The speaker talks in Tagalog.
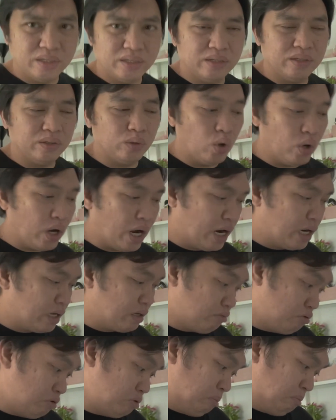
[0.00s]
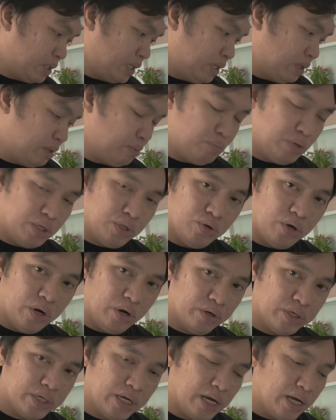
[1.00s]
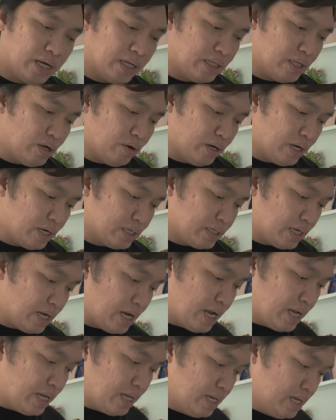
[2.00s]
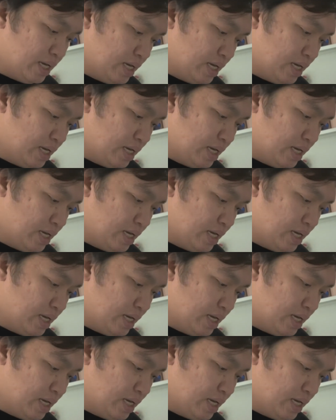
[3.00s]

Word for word: lugar video ko siya sakay